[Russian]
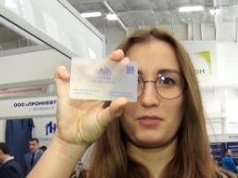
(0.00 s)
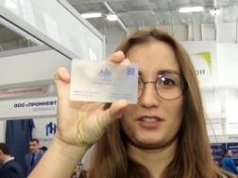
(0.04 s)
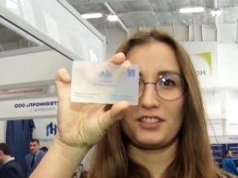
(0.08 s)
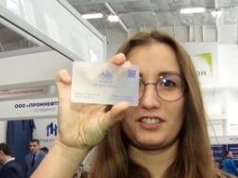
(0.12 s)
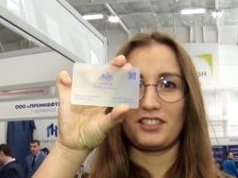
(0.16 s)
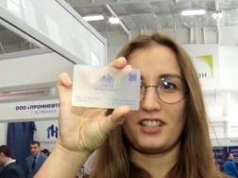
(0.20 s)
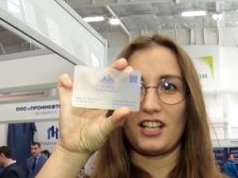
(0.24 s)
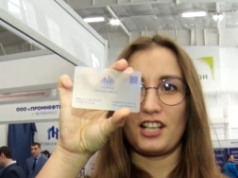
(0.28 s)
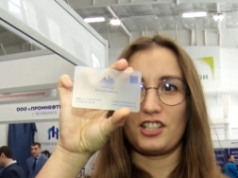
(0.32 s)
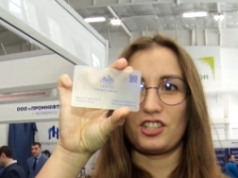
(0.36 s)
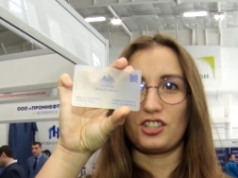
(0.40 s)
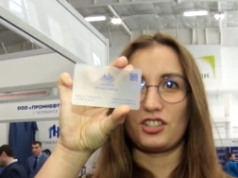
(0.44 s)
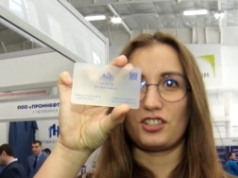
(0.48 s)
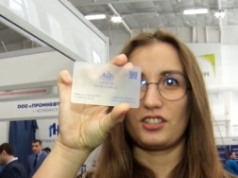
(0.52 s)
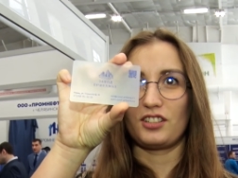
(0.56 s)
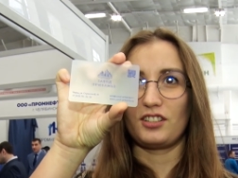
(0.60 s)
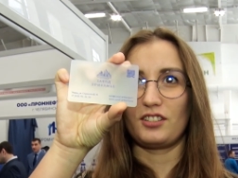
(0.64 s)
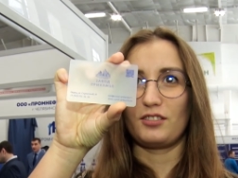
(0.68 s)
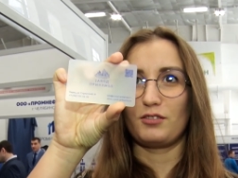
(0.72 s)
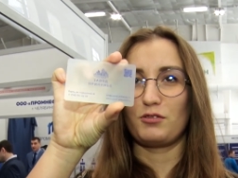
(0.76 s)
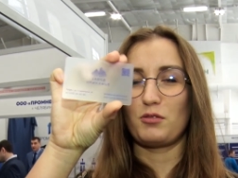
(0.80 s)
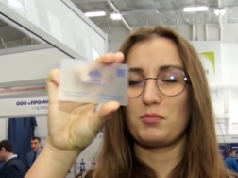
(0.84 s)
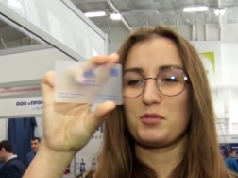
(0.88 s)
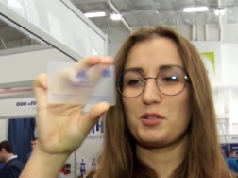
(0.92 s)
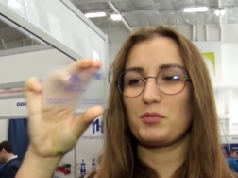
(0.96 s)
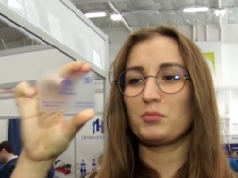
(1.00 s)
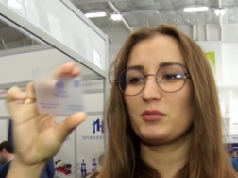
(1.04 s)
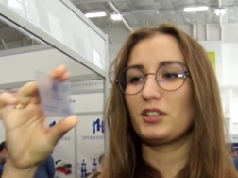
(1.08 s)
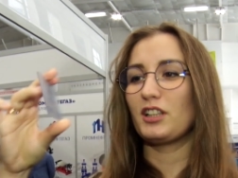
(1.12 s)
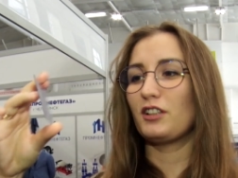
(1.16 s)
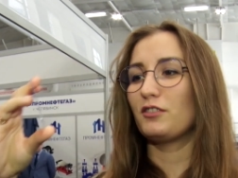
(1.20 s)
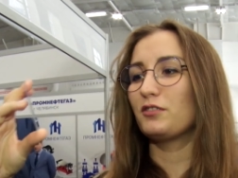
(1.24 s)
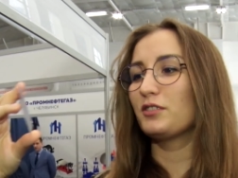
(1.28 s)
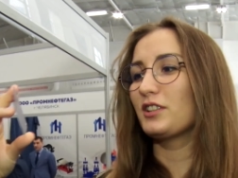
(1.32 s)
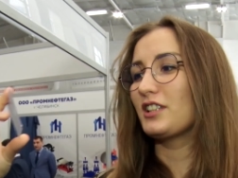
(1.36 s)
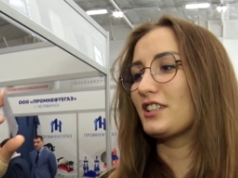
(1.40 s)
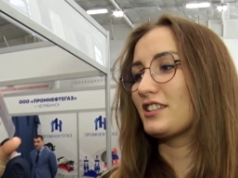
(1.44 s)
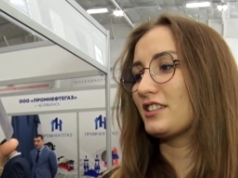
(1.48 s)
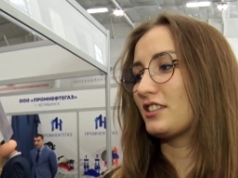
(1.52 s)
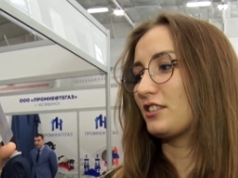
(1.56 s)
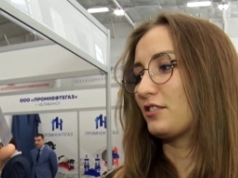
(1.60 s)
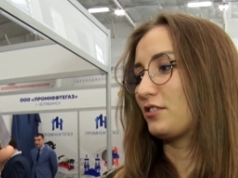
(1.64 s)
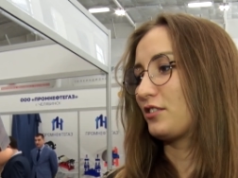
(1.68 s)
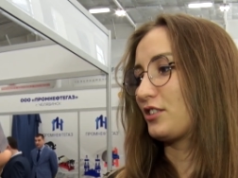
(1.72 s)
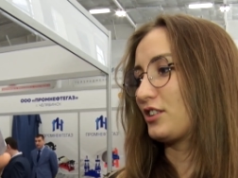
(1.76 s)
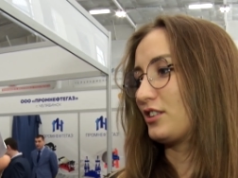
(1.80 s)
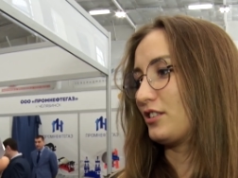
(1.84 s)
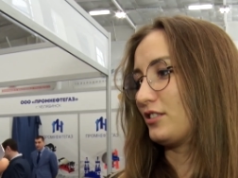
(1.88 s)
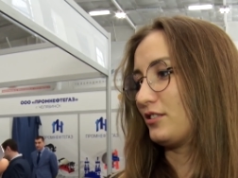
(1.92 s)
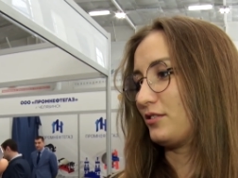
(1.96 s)
прозрачные. В общем, на
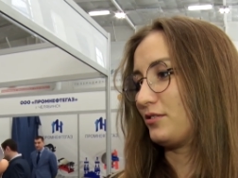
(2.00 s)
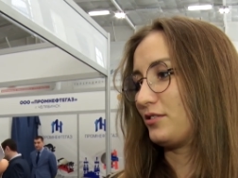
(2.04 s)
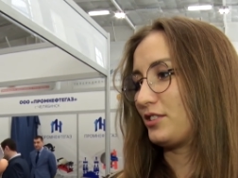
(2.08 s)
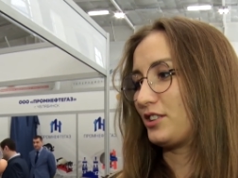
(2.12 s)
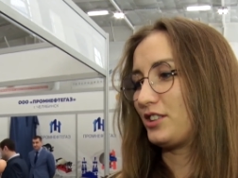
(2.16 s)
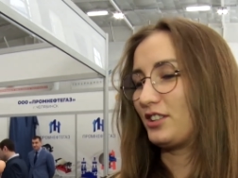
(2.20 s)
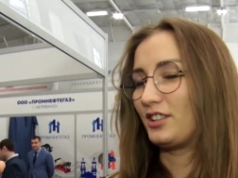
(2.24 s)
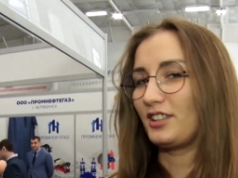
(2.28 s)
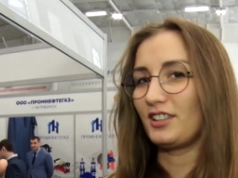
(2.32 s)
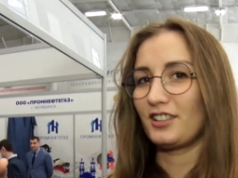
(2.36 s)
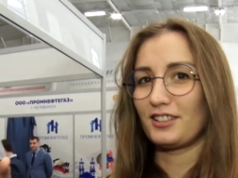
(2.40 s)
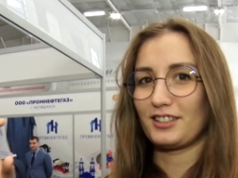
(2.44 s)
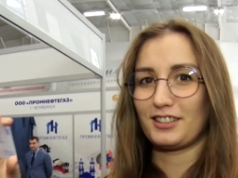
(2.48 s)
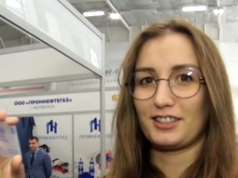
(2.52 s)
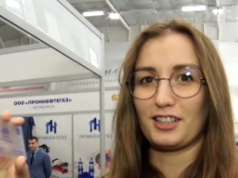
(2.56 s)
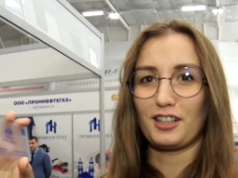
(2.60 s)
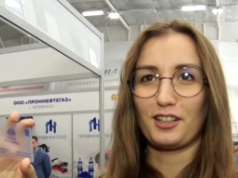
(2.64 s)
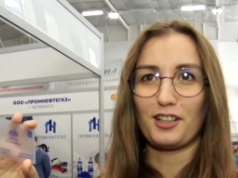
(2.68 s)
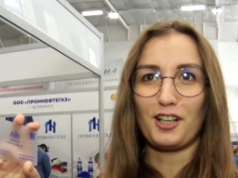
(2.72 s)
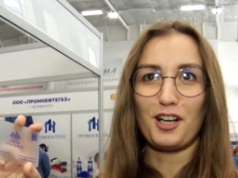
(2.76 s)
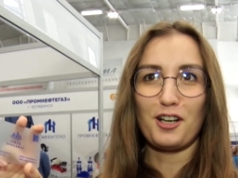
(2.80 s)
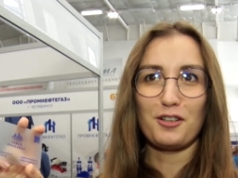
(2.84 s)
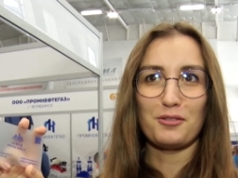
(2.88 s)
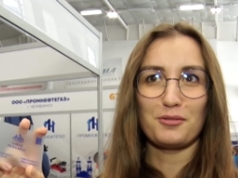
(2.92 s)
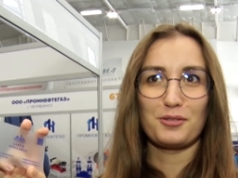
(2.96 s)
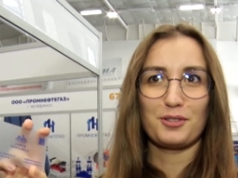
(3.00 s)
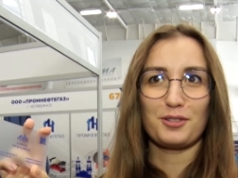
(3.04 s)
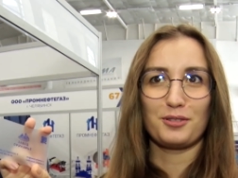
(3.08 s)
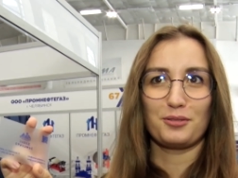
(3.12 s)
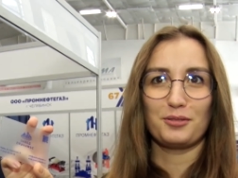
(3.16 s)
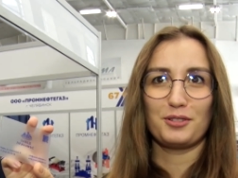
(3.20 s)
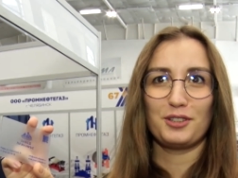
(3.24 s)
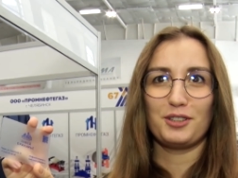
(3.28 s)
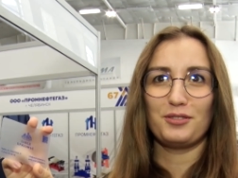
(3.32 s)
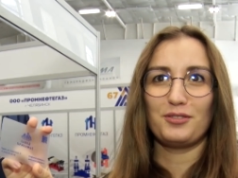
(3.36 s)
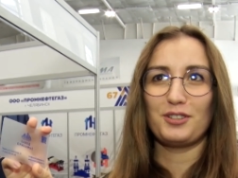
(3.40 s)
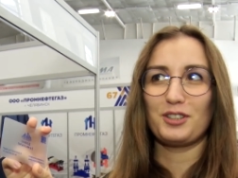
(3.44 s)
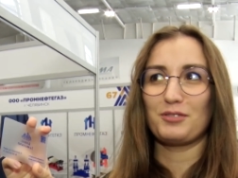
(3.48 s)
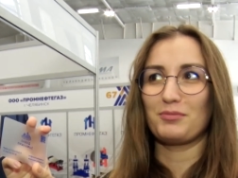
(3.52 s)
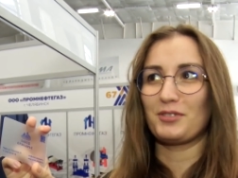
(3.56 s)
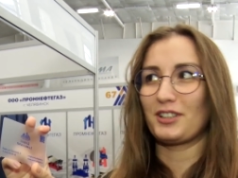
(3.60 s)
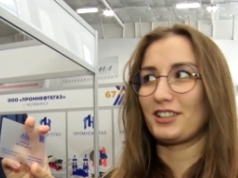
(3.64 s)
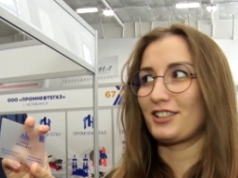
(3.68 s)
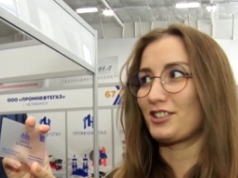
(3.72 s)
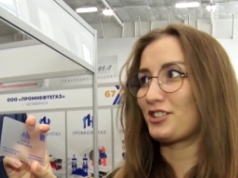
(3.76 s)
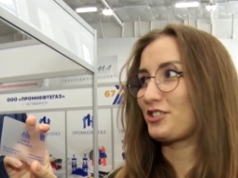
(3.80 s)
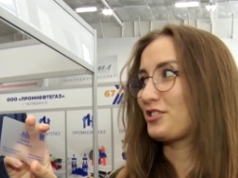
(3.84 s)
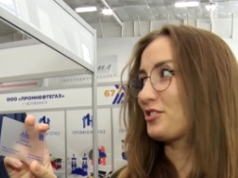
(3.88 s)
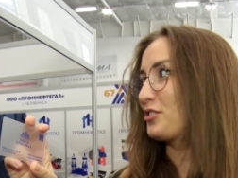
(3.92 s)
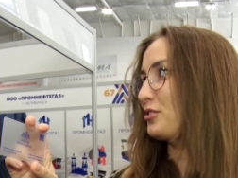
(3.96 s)
выставке все стараются удивить, мне
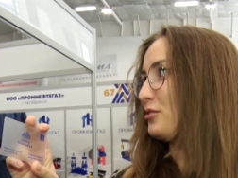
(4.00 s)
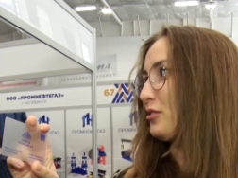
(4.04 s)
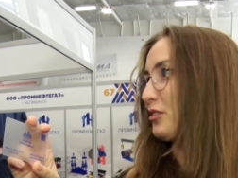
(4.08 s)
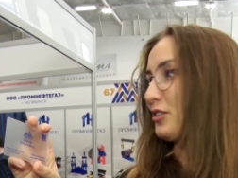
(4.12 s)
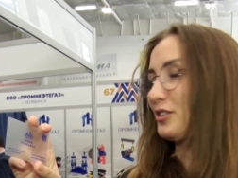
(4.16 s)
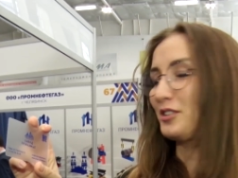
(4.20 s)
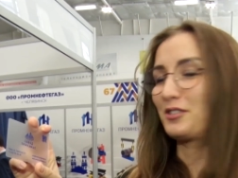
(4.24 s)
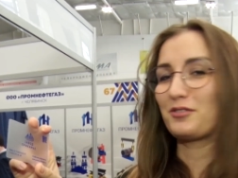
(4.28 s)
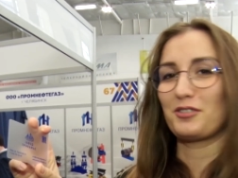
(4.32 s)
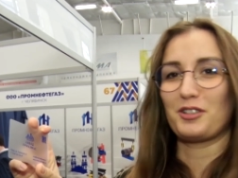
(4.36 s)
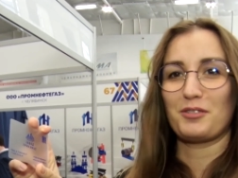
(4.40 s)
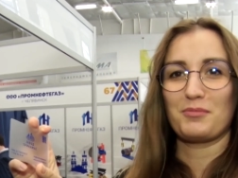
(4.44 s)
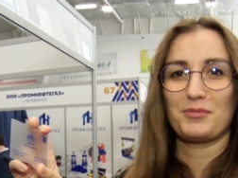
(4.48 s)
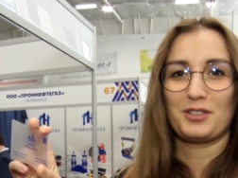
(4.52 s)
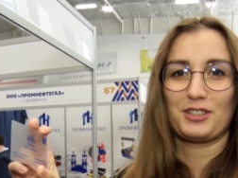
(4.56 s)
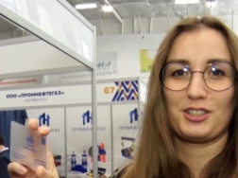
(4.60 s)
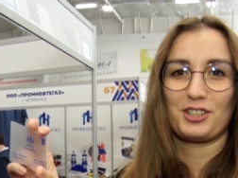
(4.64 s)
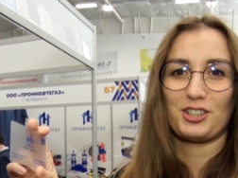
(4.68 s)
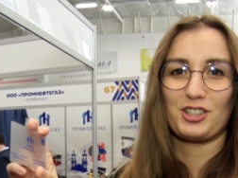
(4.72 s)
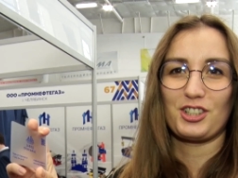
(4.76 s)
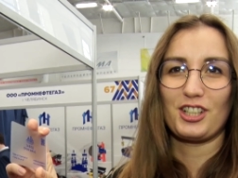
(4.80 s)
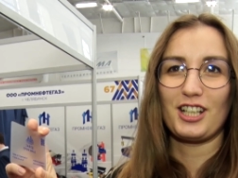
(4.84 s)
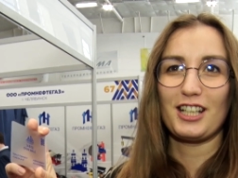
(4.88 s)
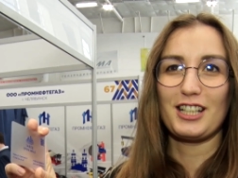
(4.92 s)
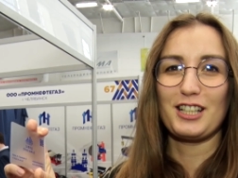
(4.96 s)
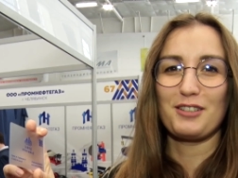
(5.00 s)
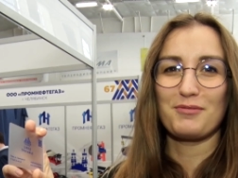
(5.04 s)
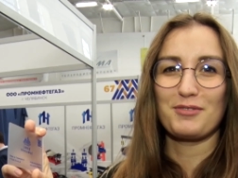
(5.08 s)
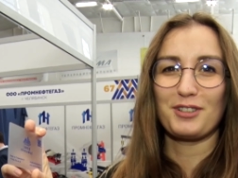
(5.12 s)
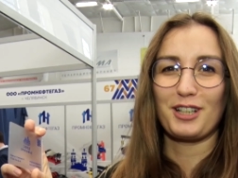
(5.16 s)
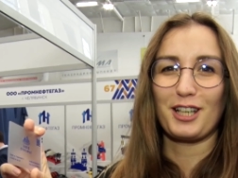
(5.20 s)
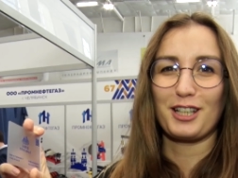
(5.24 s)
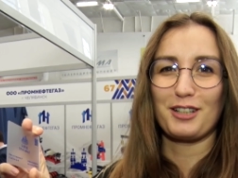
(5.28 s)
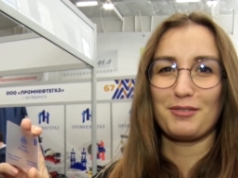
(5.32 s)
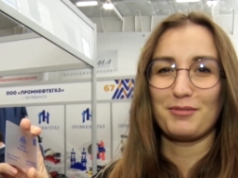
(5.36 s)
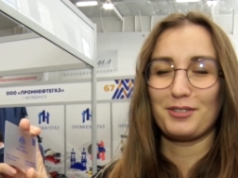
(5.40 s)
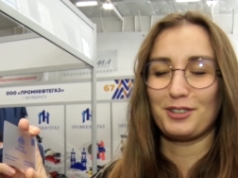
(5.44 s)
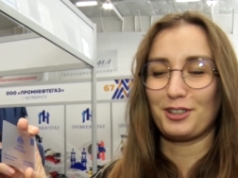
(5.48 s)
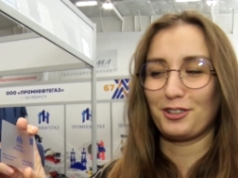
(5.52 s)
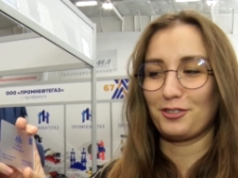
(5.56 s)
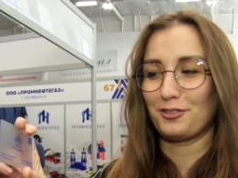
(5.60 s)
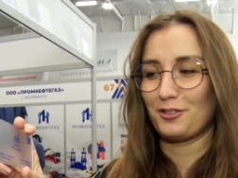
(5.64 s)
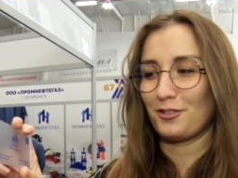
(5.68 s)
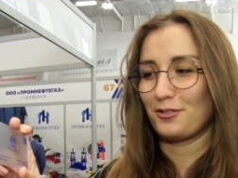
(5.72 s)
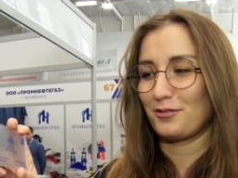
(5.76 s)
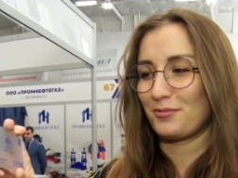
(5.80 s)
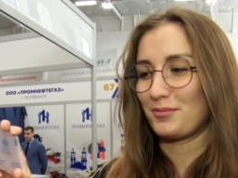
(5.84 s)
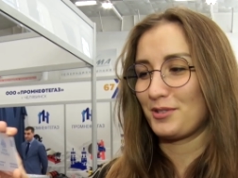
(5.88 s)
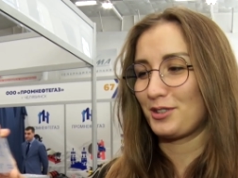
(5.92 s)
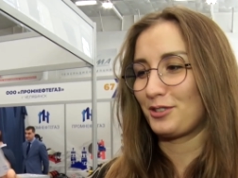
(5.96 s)
кажется, не только своими решениями какими-то
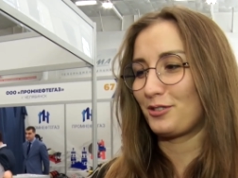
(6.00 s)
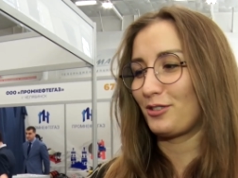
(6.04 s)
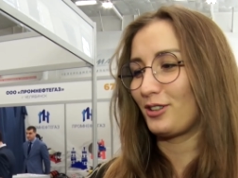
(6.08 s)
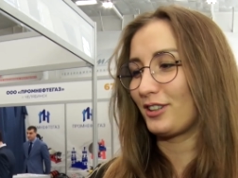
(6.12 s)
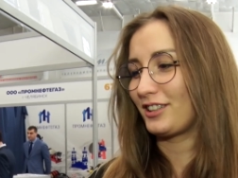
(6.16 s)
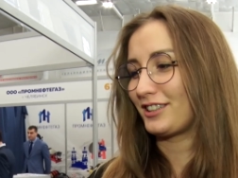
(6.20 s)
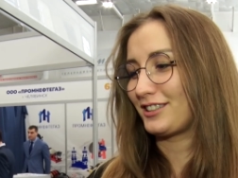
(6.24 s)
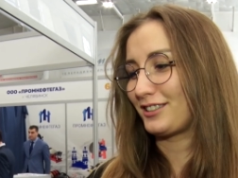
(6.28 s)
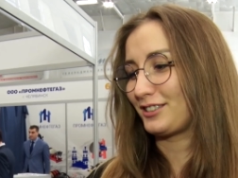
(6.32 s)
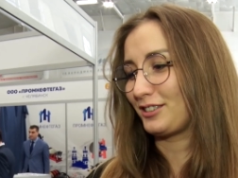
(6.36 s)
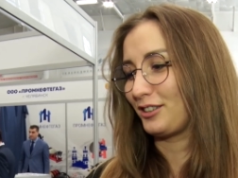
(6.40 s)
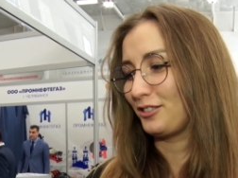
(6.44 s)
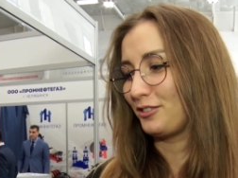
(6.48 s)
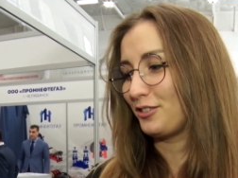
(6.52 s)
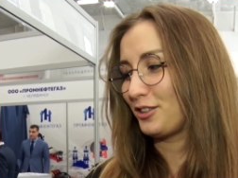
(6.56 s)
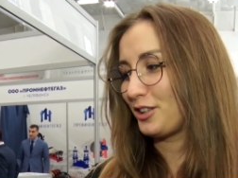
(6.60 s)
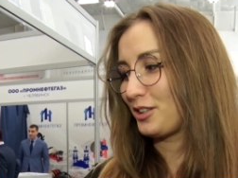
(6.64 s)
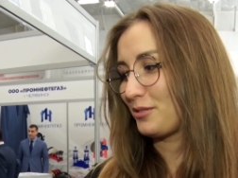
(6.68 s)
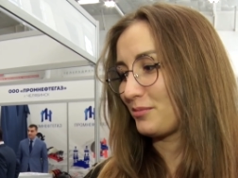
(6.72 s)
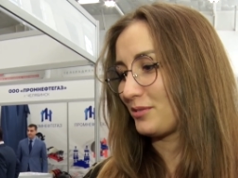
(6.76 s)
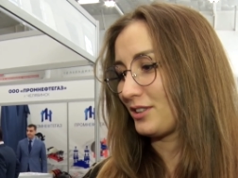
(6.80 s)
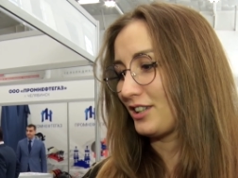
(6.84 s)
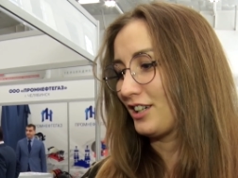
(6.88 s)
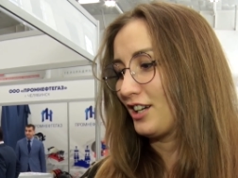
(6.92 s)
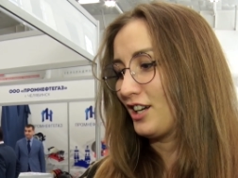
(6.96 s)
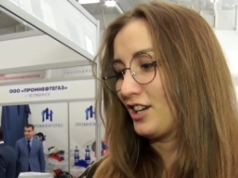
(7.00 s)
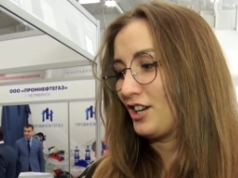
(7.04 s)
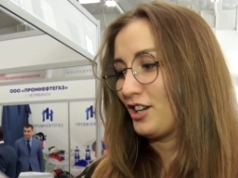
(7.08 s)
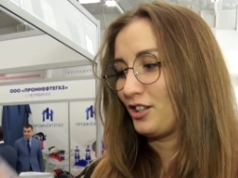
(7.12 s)
новыми, не только технологиями,